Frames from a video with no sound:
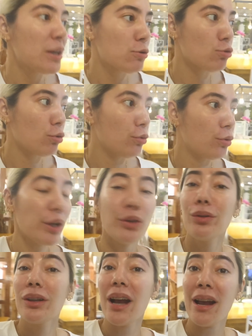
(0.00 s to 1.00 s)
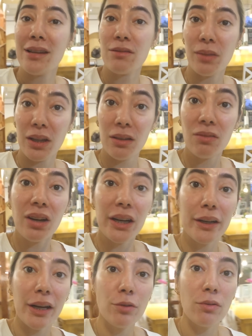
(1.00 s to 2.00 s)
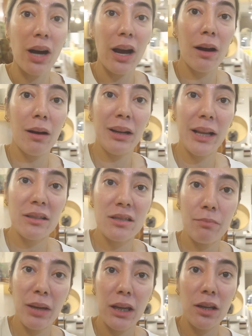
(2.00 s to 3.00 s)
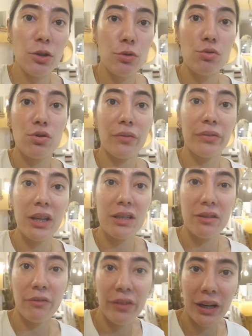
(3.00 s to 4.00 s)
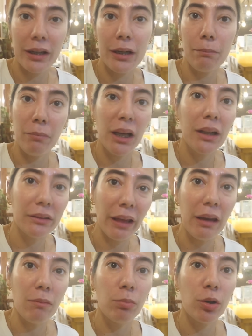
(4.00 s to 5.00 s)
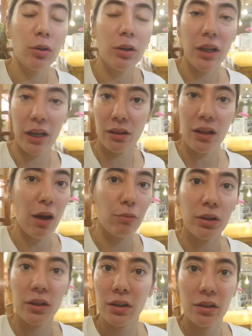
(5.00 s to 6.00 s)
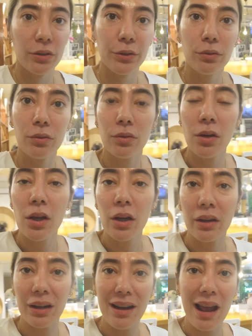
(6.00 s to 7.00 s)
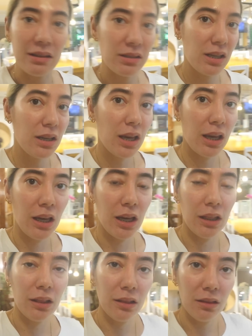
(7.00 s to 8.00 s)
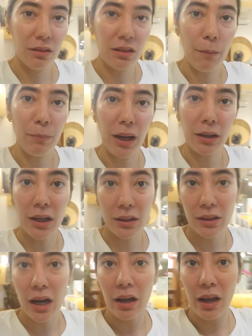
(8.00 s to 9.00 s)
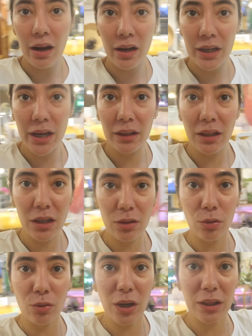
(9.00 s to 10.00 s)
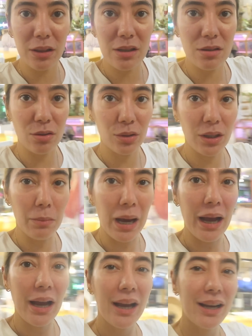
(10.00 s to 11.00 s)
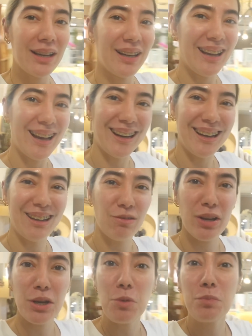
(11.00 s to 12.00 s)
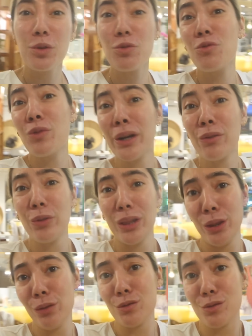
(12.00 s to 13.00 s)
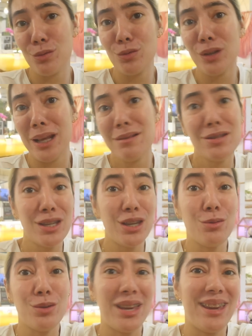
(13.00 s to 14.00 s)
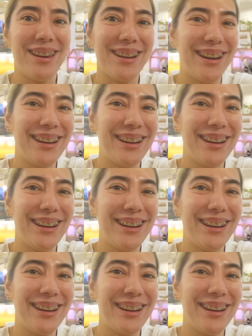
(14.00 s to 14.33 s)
So, ayun guys, mag-inquire kayo ha. Let's make use of this very big table and our, you know, relaxing and napakagandang area dito. At least so, oh, di ba? Ayan. We hope to work with you soon and see you here.